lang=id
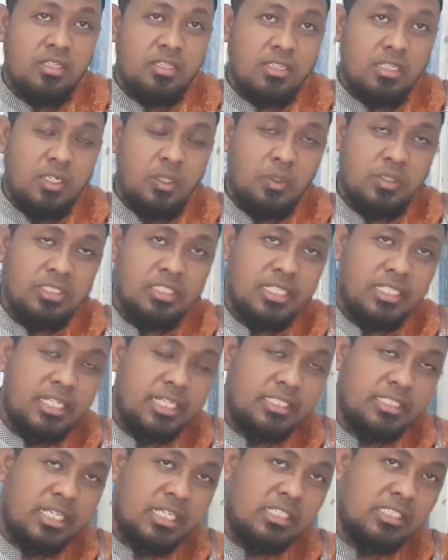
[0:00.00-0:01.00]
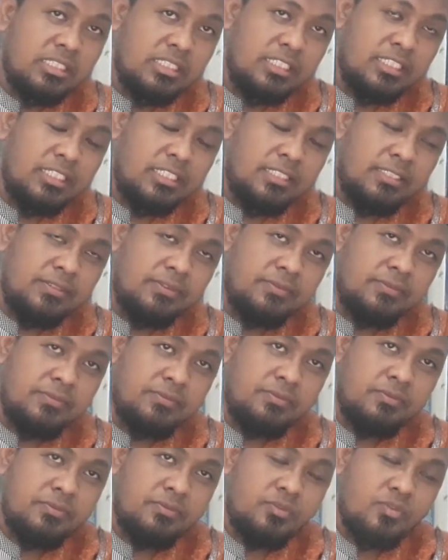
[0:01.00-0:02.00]
Kalau kita datang ke
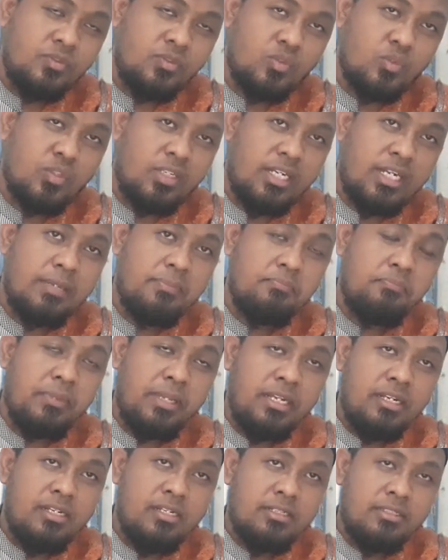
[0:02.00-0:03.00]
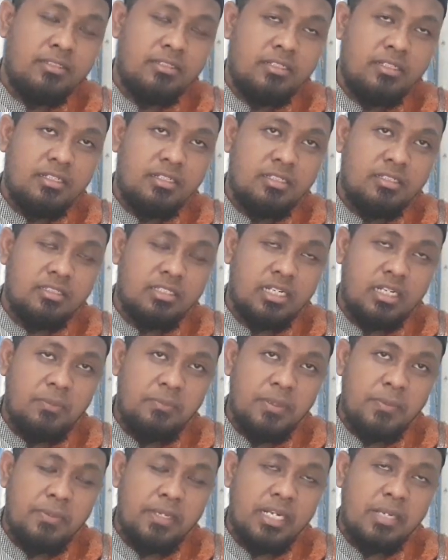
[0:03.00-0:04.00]
Sunan Ampel
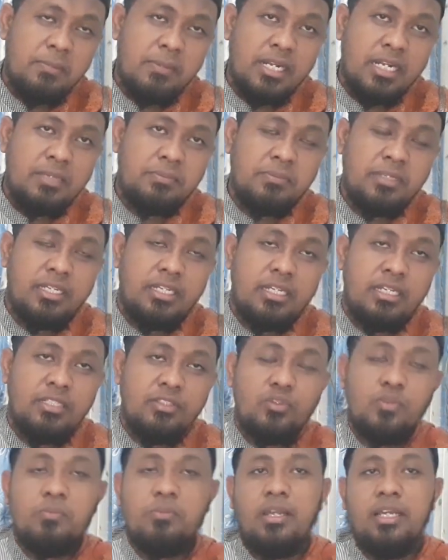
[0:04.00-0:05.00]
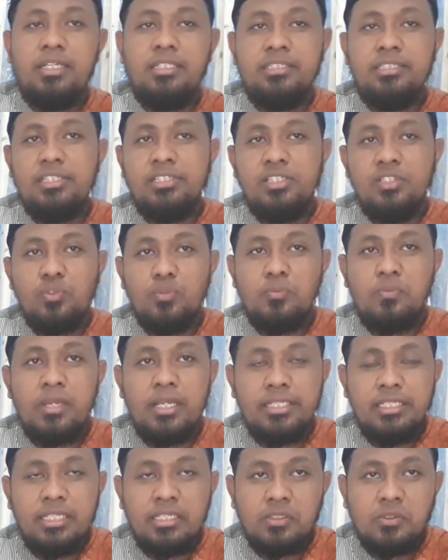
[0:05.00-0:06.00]
terlebih pada malam Jumat di situ
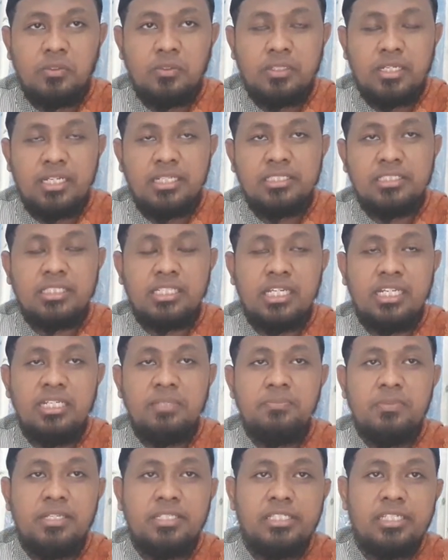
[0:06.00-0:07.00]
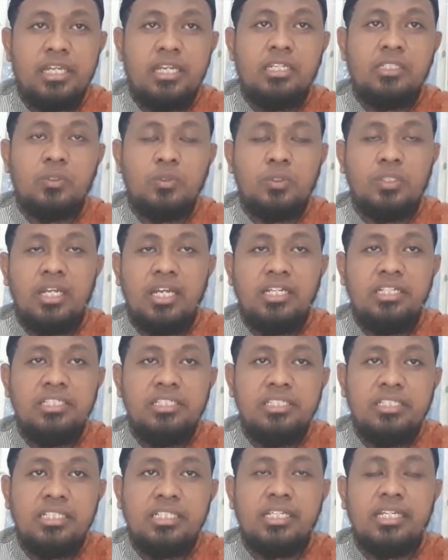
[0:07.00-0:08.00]
banyak orang sekali baca Al-Qur'an
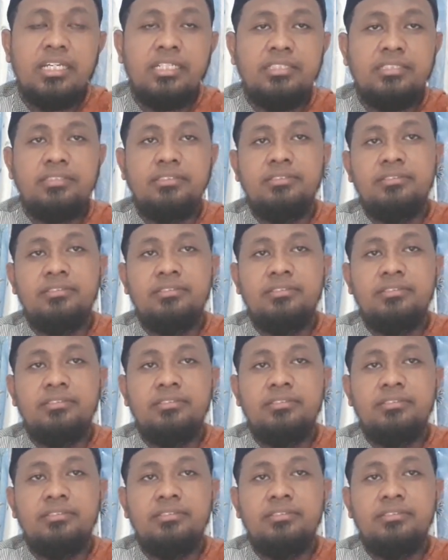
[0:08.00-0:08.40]
di dekat